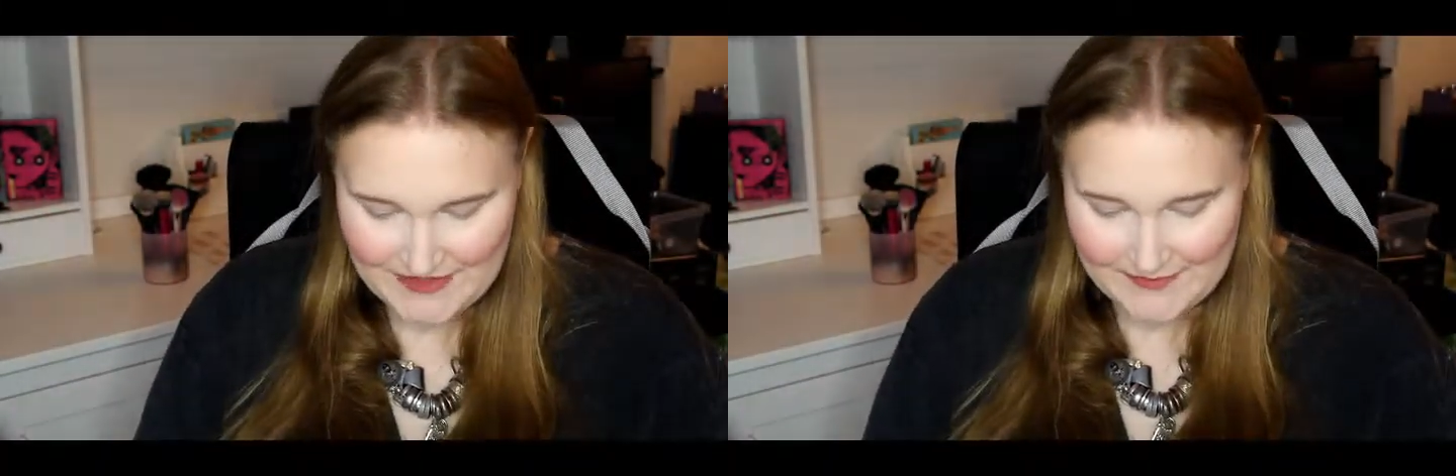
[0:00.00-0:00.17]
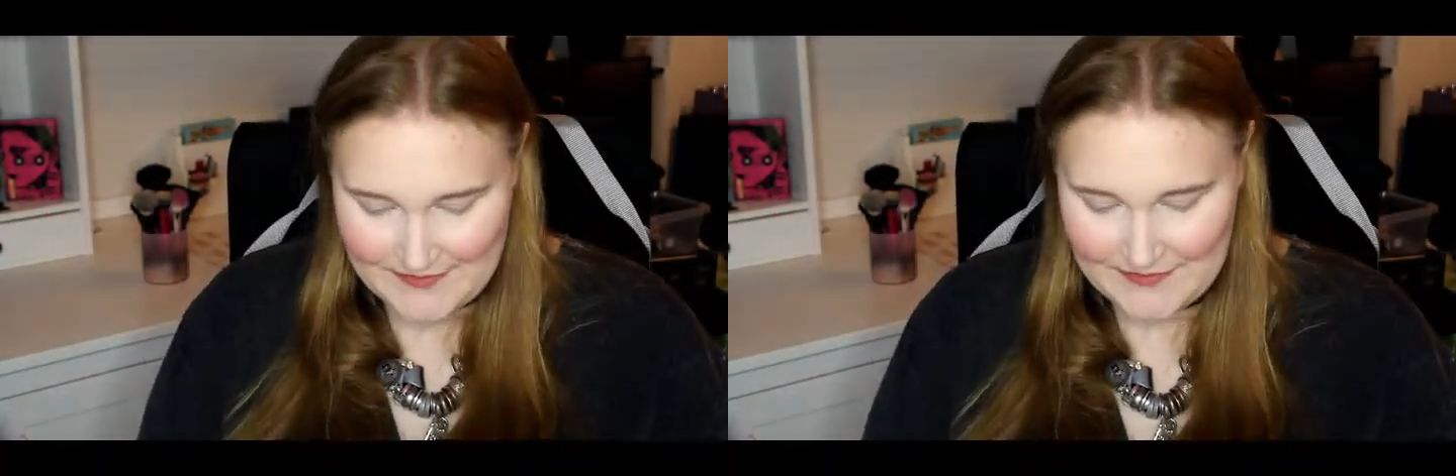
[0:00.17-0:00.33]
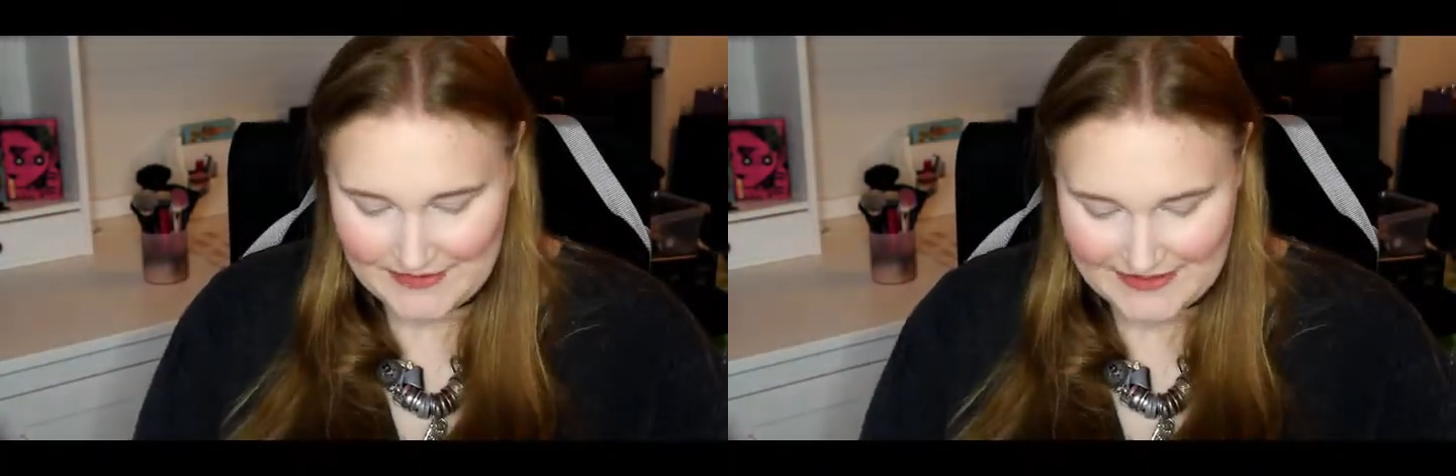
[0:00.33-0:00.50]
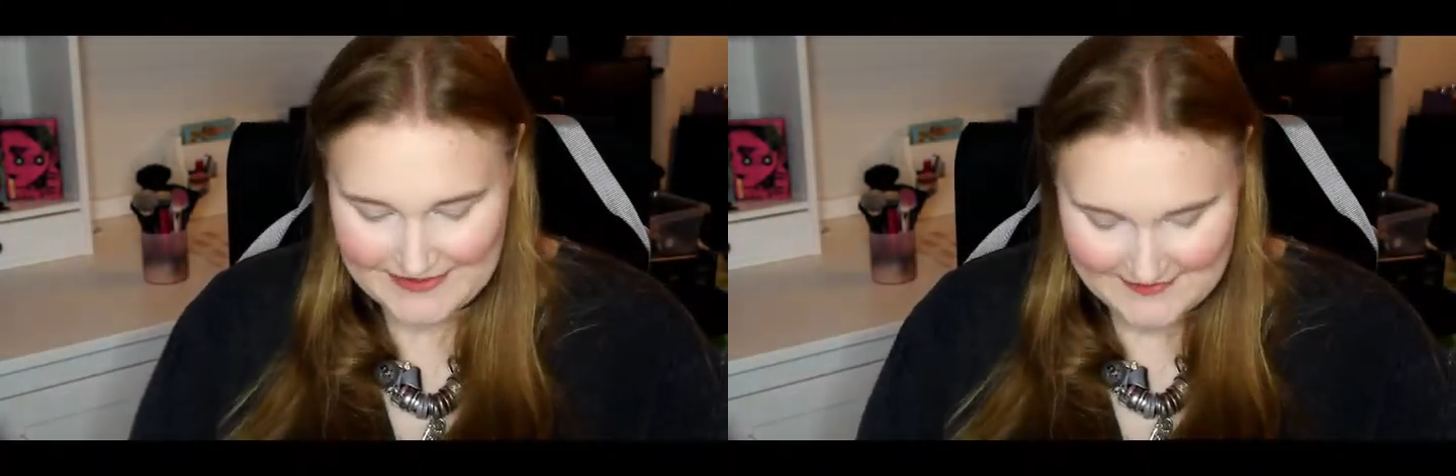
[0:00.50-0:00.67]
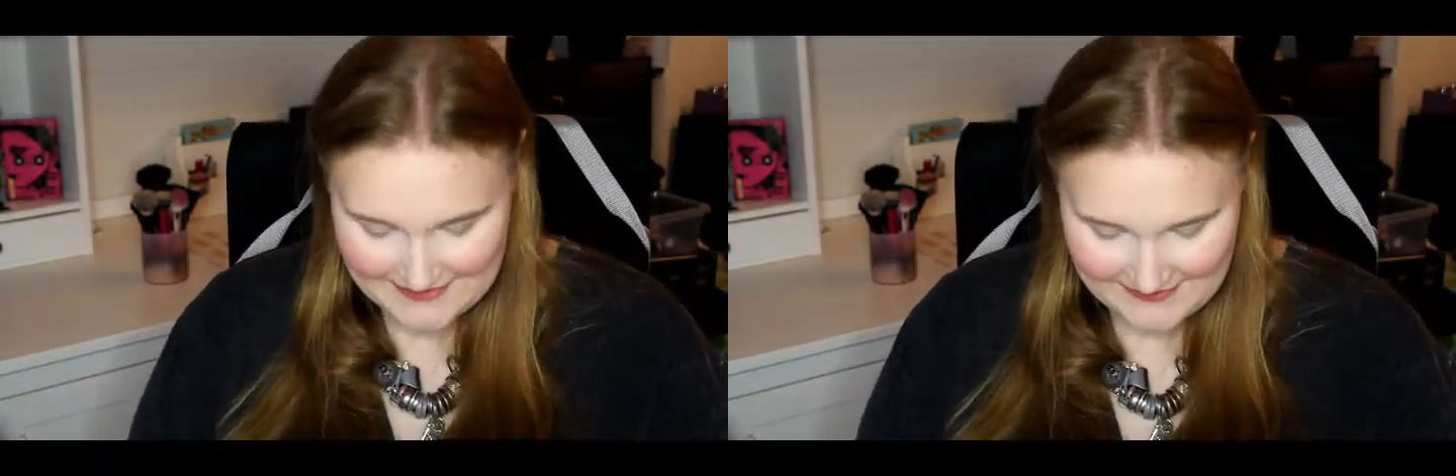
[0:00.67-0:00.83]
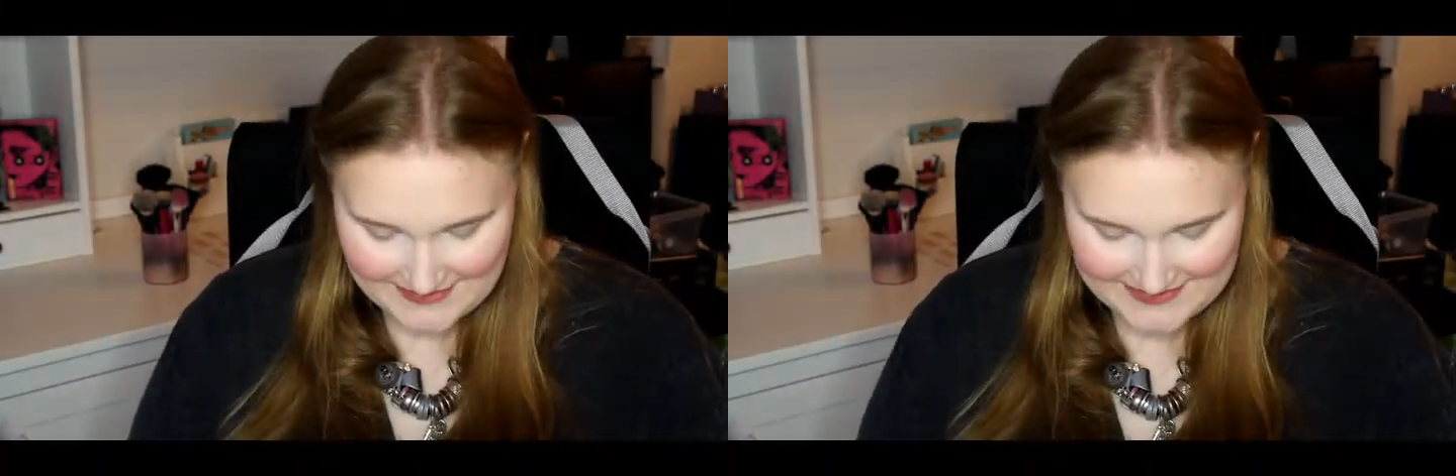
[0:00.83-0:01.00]
Ich bin mir noch gar nicht
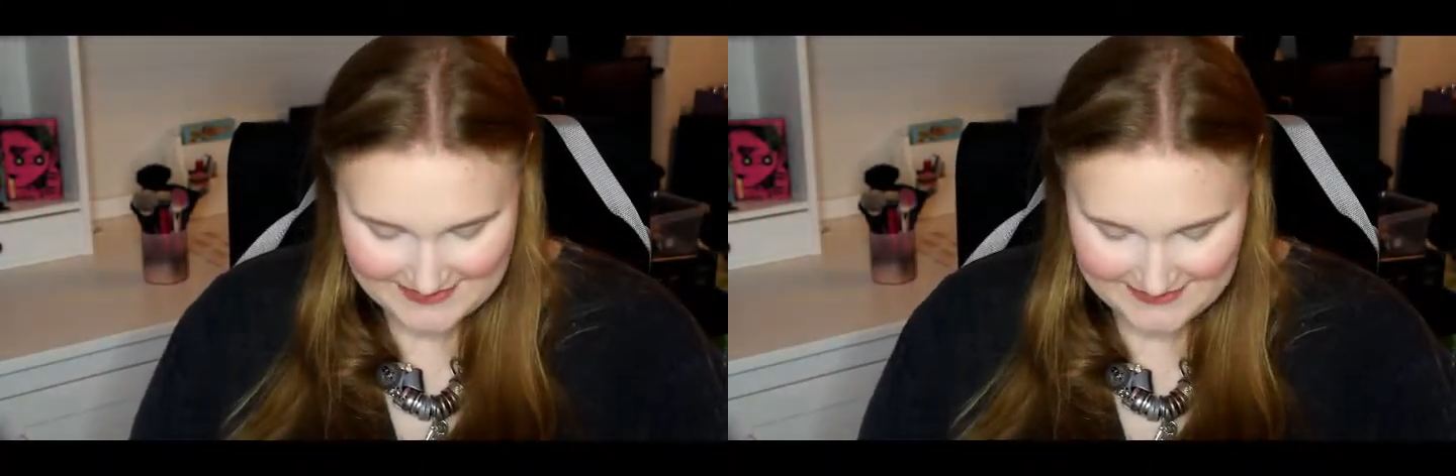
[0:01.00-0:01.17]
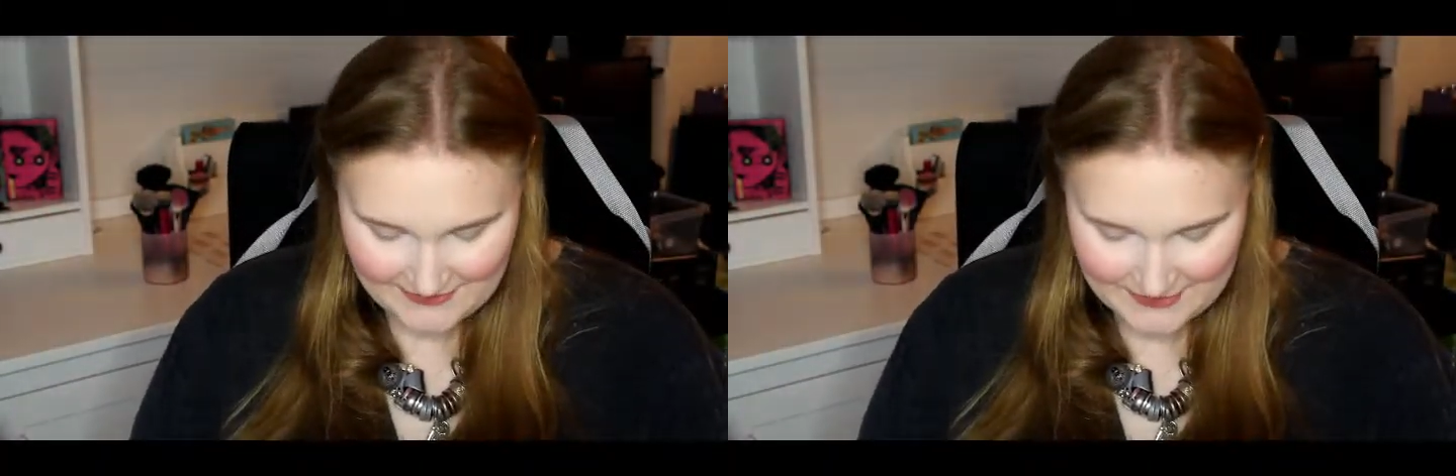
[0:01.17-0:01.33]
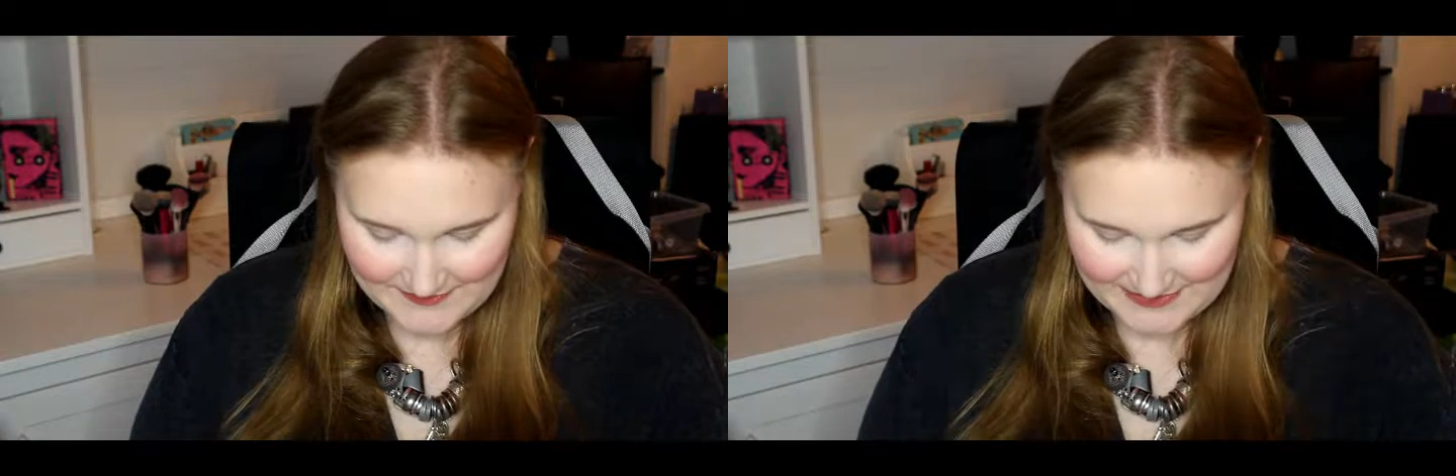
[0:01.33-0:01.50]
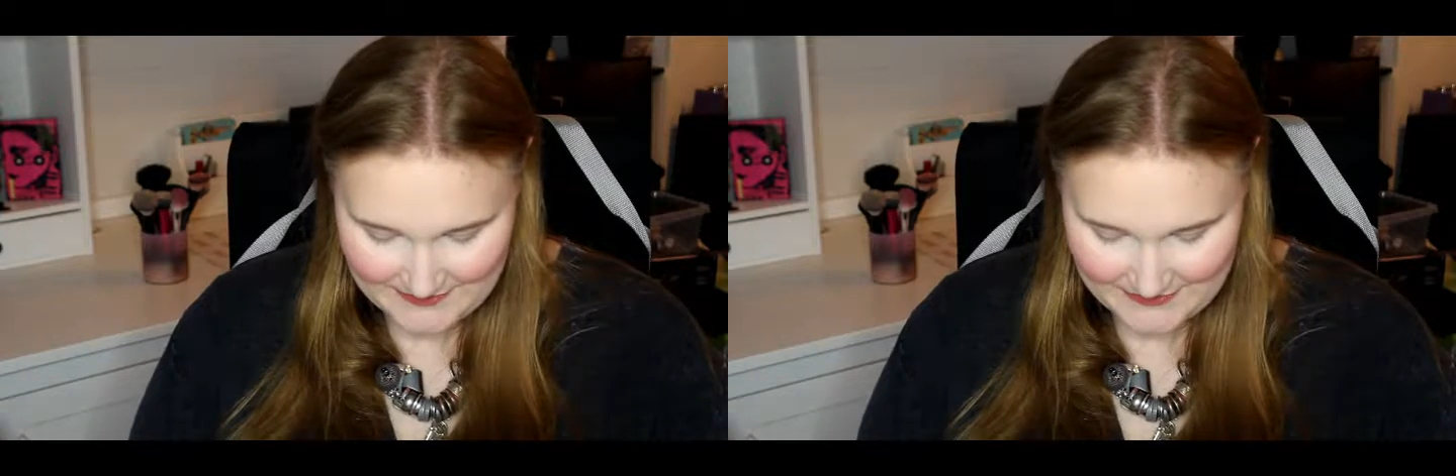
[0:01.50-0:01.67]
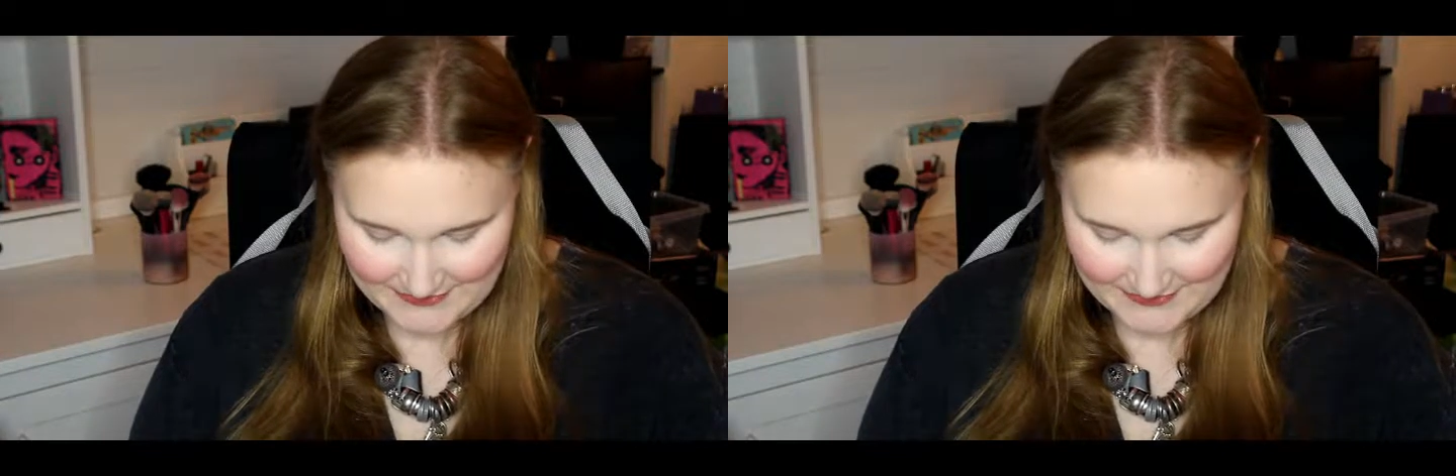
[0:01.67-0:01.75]
sicher, was ich genau schminken